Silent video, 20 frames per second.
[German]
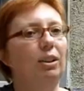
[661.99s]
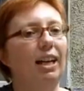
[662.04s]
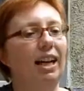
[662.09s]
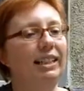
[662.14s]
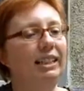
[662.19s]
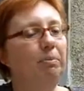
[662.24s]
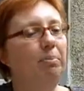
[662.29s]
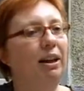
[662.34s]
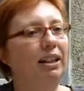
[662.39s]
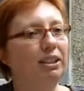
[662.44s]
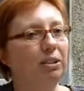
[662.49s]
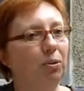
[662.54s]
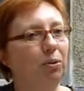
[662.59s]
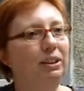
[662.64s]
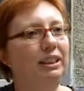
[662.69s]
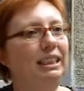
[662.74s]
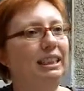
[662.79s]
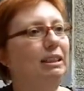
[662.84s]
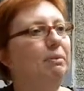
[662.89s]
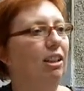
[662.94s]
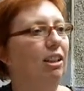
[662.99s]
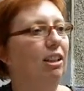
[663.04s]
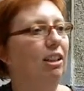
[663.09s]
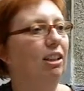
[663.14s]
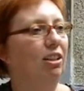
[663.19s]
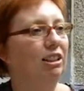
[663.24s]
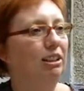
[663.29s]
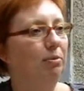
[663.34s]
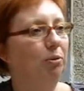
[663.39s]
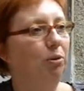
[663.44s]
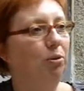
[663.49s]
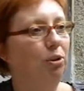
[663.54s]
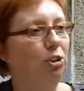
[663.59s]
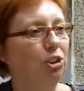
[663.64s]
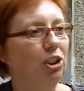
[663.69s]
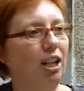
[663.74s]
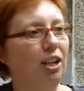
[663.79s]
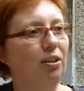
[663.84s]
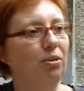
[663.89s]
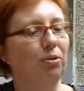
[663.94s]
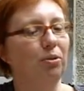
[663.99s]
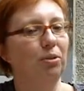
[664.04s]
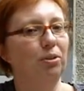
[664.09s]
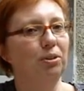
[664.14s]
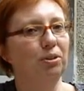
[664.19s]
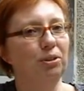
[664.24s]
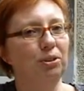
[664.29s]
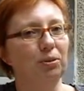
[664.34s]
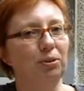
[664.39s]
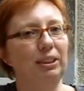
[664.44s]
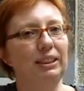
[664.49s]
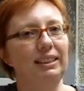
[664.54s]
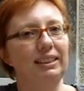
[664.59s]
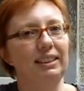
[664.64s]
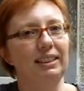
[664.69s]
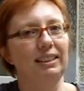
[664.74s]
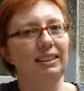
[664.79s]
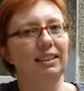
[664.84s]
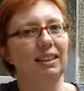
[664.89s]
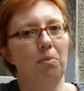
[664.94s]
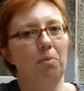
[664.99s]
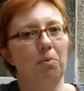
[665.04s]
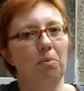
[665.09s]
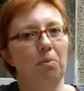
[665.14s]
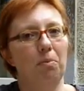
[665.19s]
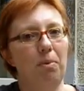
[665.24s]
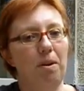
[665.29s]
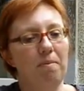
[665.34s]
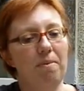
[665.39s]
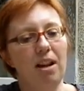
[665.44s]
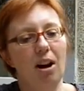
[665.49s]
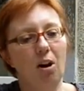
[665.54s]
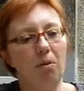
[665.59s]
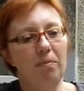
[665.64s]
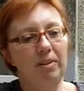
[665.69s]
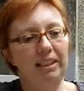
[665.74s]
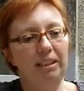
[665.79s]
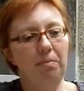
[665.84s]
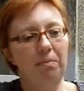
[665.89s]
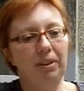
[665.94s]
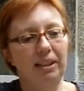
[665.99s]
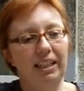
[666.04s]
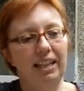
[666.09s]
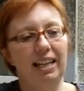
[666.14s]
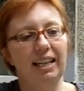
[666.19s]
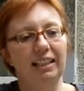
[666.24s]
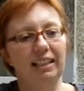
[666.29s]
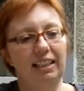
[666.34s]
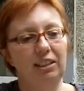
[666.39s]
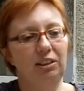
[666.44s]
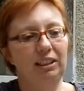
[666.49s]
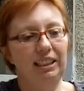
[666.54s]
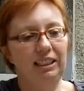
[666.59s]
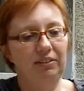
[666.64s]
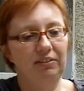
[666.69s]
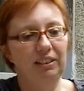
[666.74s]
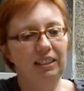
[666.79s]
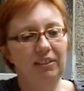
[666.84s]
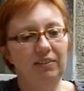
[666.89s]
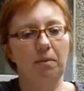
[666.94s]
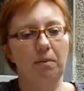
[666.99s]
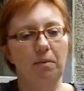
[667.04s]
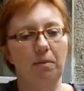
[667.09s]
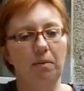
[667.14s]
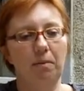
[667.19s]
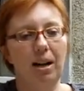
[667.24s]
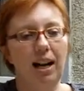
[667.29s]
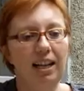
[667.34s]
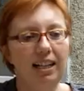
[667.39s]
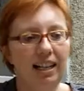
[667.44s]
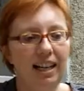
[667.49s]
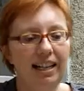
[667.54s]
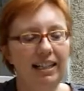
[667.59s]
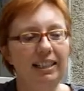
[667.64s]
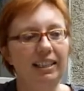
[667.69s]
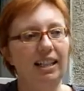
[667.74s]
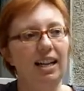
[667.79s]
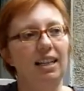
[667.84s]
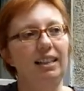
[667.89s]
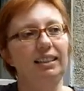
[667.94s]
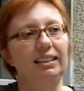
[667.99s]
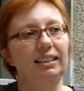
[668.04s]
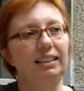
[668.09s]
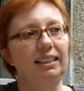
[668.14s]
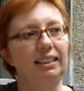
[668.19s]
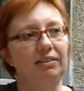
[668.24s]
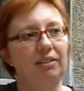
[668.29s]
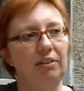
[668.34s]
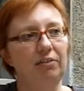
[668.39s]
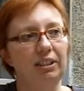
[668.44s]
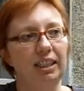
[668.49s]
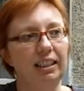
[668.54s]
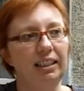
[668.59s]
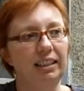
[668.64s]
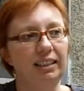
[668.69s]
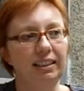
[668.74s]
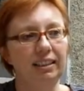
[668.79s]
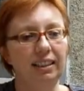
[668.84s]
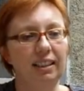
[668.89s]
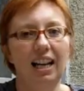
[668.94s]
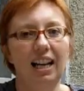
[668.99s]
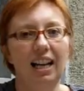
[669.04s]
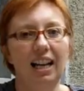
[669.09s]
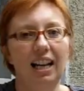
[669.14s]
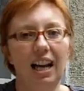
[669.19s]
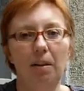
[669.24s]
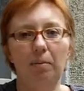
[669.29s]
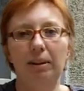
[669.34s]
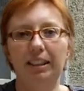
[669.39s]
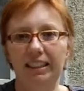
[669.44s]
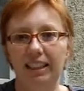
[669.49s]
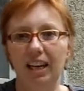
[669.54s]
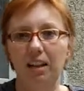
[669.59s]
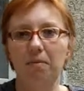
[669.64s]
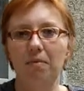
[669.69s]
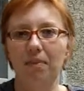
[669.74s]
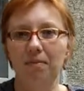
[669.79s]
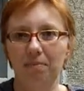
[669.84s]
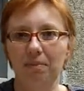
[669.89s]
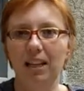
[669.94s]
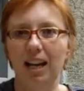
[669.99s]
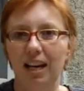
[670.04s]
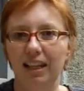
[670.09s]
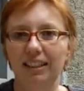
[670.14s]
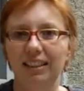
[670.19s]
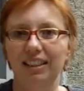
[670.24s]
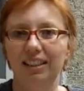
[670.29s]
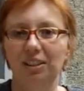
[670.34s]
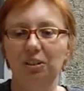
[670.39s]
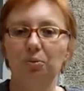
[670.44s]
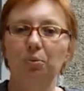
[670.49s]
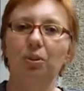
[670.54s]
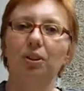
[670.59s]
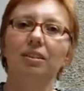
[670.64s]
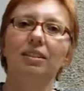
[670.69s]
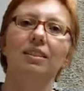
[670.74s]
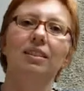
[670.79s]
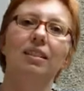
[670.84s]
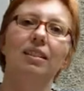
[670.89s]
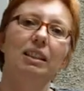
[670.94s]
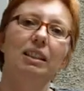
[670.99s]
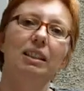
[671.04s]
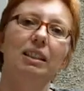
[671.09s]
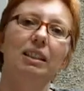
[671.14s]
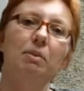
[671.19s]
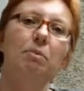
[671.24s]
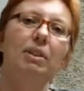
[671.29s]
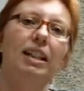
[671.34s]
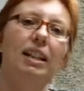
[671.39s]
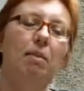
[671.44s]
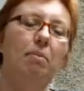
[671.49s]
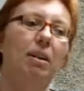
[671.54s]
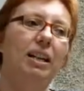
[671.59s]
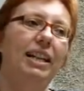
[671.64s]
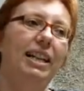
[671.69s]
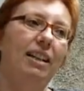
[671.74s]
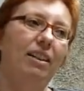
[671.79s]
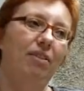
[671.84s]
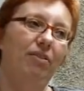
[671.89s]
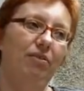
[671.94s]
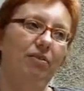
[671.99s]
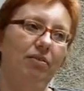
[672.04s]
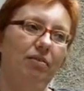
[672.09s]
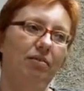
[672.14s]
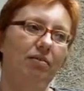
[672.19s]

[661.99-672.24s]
an die Person, die die Milch aus dem Kühlschrank holt. Und so ist das bei mir auch mit dem Begehren. Also ich will was, aber alleine kann ich es nicht verwirklichen, aber ich kann mir andere suchen, die mir dabei helfen.